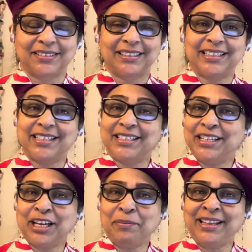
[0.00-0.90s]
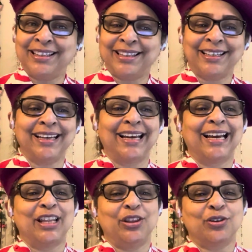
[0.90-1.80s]
Sencillamente,
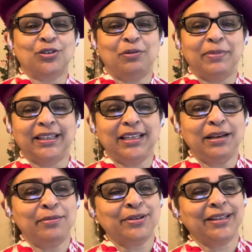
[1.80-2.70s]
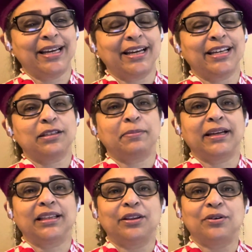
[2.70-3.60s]
nos convertimos en
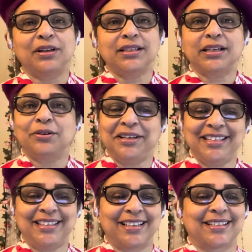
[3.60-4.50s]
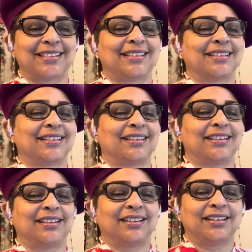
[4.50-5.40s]
espectadores egoístas.
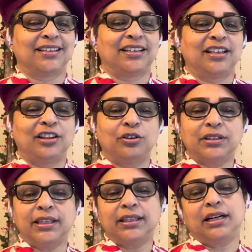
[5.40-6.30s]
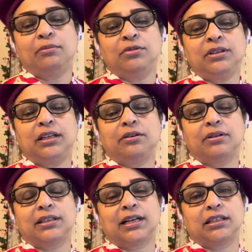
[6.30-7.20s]
Nos centramos en
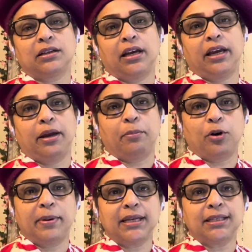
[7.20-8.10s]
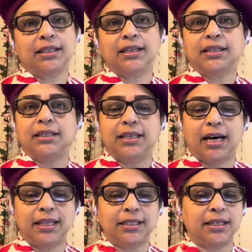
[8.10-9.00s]
nuestras eh, propias
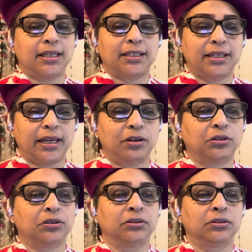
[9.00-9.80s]
necesidades y deseos,